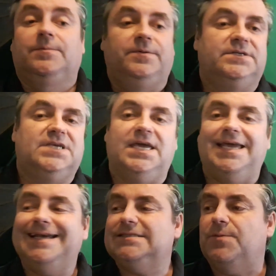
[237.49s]
Pues
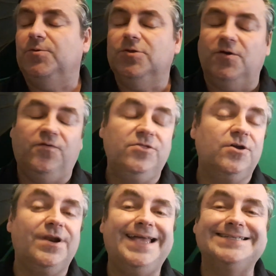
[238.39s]
que este punto no
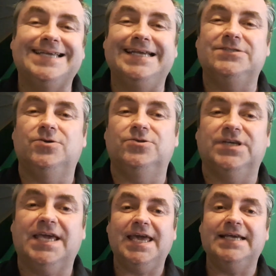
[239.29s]
funciona, es que esto no
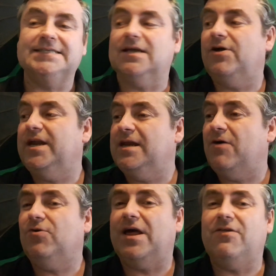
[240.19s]
qué, es que lo han
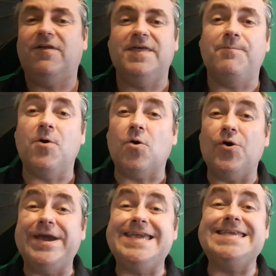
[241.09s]
inaugurado hace
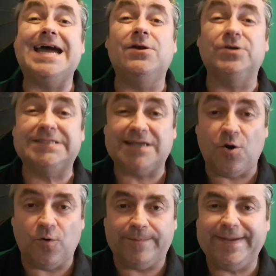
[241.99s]
poco y ya no
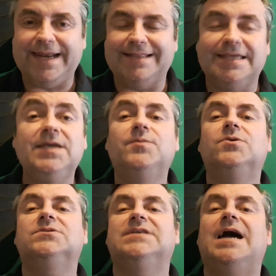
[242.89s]
está
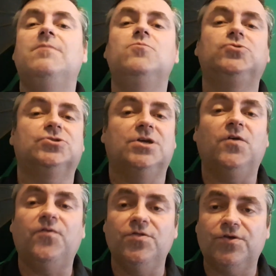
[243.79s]
operativo, ya hay muchos que
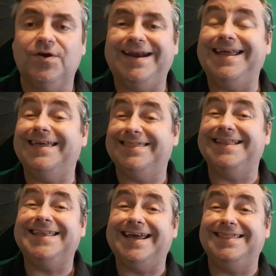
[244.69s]
no funcionan,
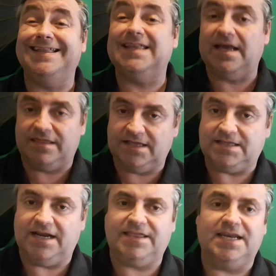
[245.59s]
etcétera, etcétera,
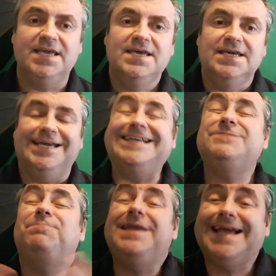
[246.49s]
etcétera. Es decir,
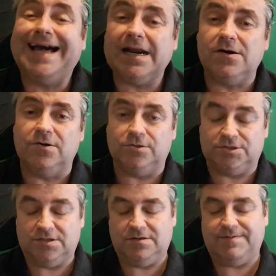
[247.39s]

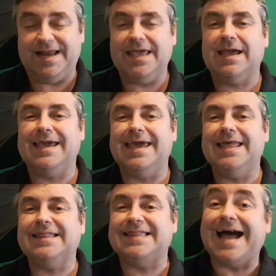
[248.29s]
explicarnos, eh, ¿vale?
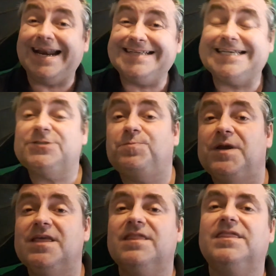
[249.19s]
¿Qué tal esa
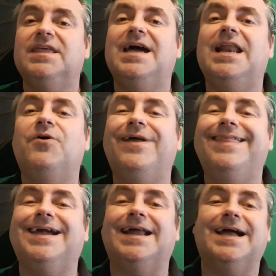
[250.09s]
experiencia a la
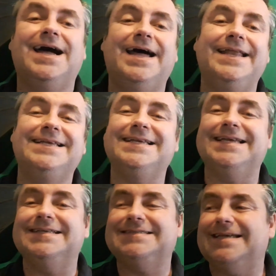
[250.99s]
hora de cargar
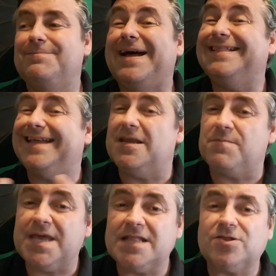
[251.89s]
e, ese
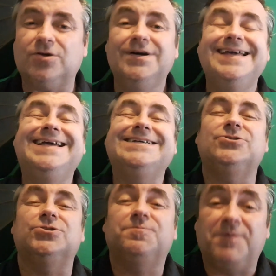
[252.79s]
mantenimiento,
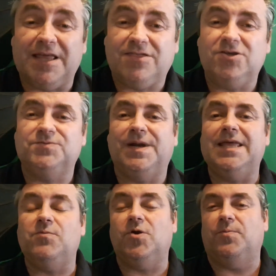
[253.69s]
esos precios,
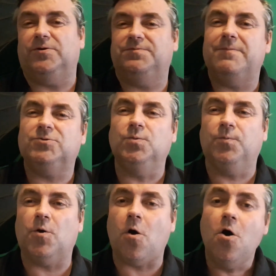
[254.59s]
¿vale? Y bueno, pues vemos
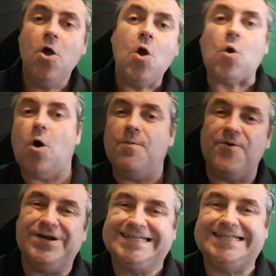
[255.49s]
un poco
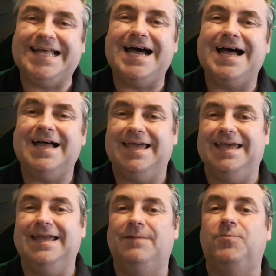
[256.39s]
cómo está
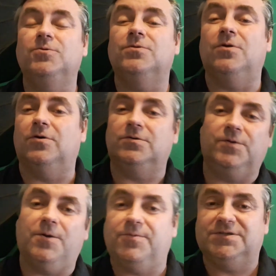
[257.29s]
eh, el punto,
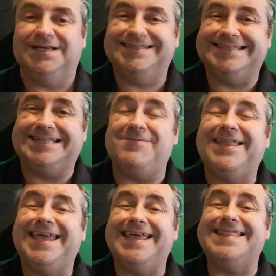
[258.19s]
bueno, pues el
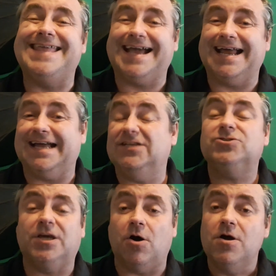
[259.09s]
sistema de carga.
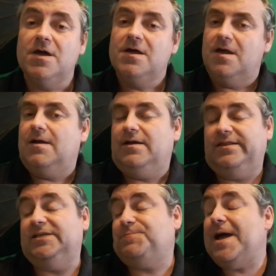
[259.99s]
Yo os digo,
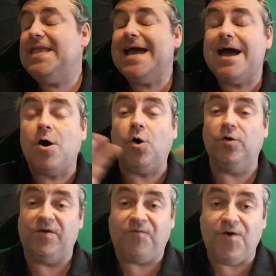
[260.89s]
de España
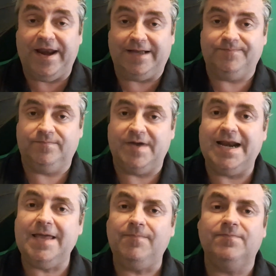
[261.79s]
o de fuera,
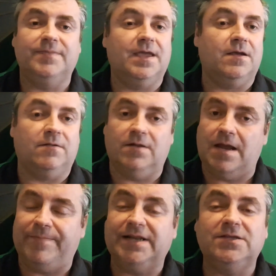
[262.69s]
¿vale? De,
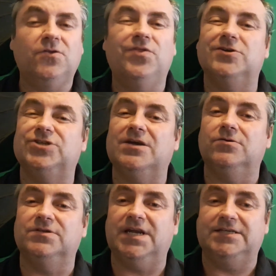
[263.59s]
la parte donde os
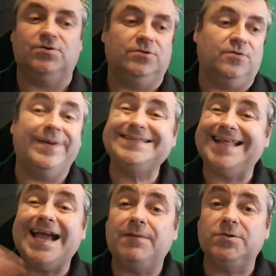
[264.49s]
encontréis. Cuanto más
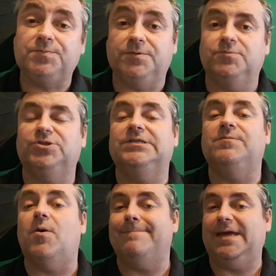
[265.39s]
tengamos, pues
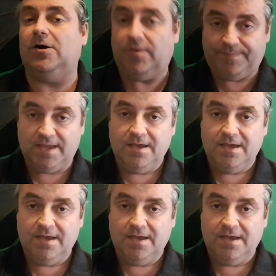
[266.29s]
muchísimo mejor.